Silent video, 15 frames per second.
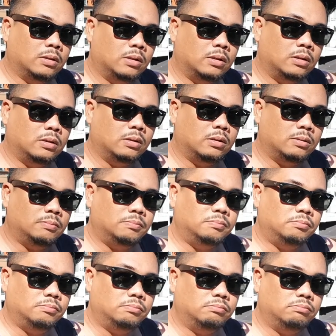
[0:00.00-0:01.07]
เออ
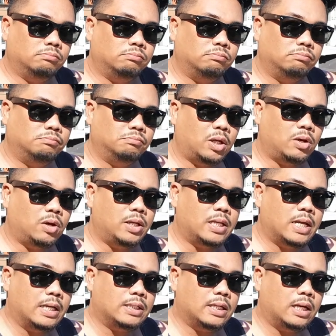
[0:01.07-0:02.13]
ไม่ค่อย
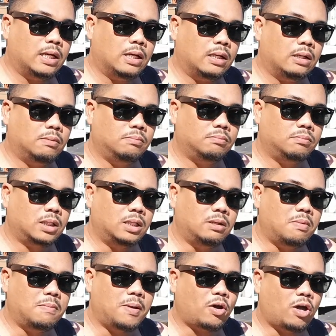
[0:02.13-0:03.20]
น่าจะคือ
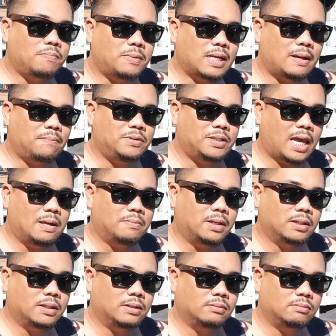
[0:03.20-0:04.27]
มันไม่ค่อยประทับใจเหมือน
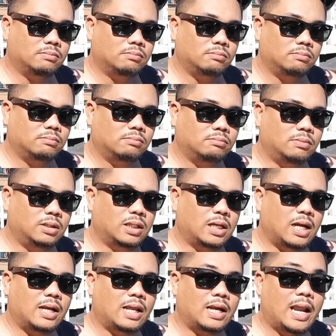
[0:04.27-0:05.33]
เหมือนครั้
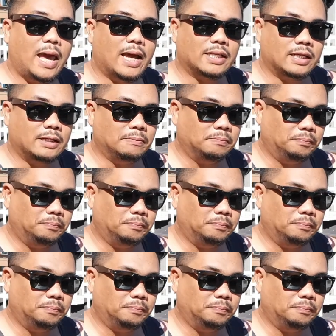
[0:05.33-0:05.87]
งแรกๆนะ